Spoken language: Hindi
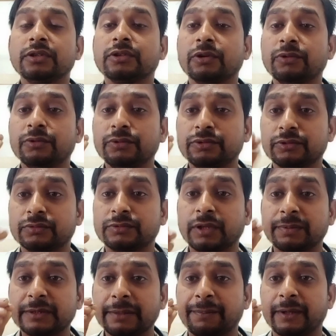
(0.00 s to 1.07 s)
तो उस
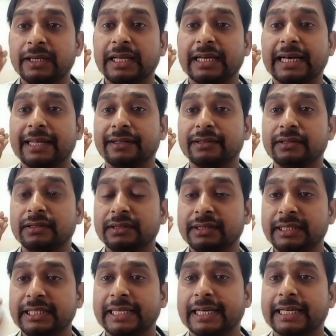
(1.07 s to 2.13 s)
सबसे पहला कारण
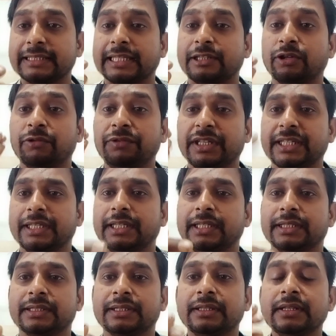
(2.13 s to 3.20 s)
दिखेगा सत्यो
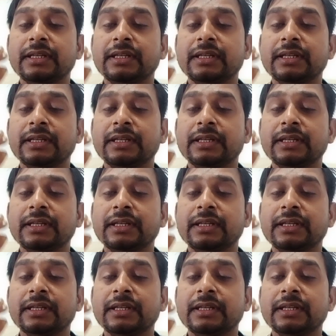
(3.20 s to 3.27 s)
वीकनेस